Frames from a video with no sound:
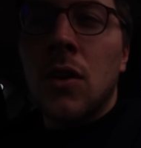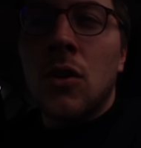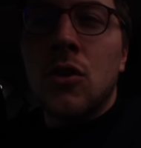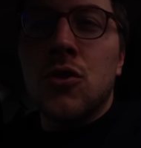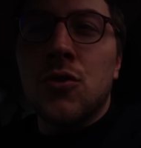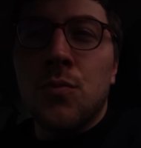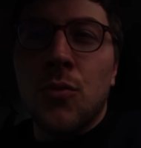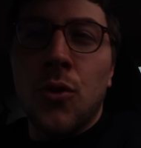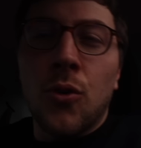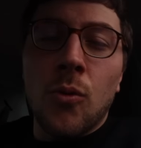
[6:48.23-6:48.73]

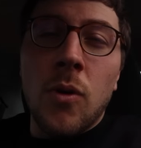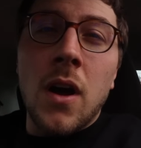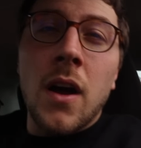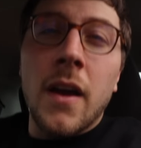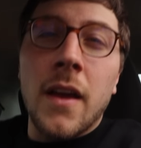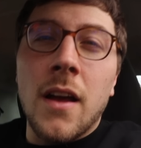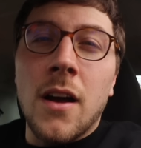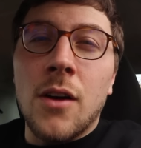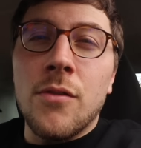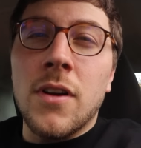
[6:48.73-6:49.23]
je me
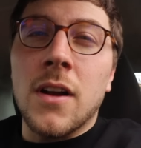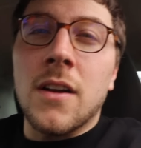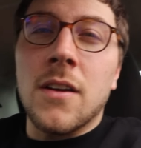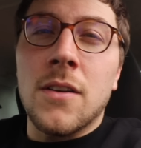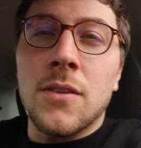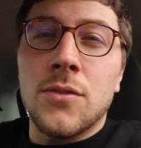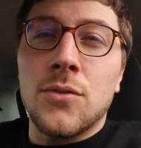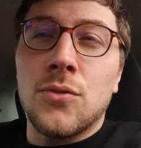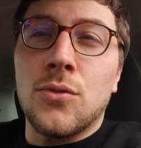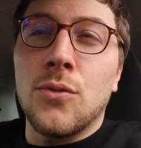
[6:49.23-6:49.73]
croirais en
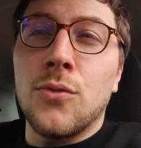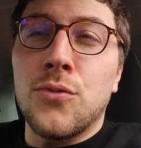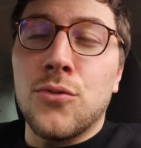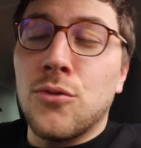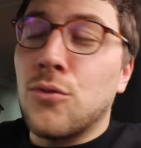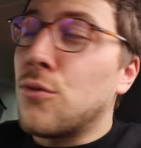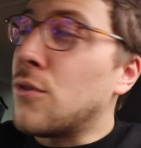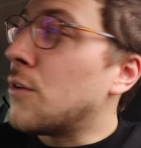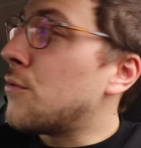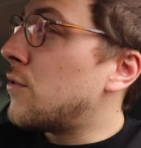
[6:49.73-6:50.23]
vacances, sauf
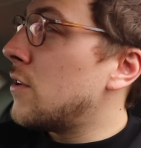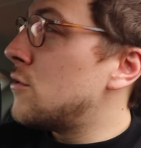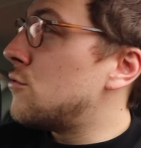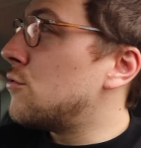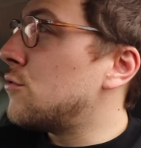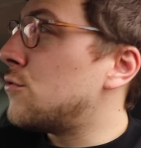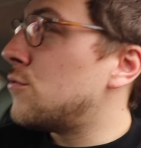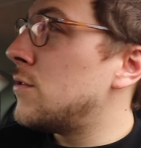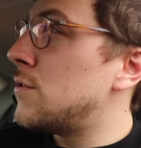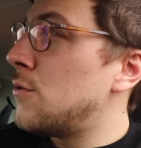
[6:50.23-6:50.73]
que en fait
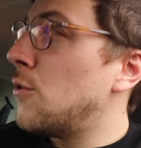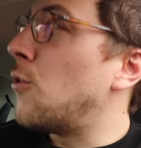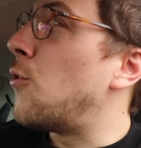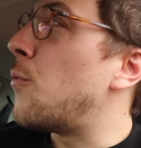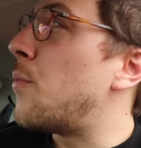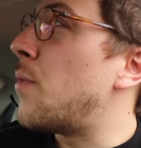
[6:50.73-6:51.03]
je suis sur le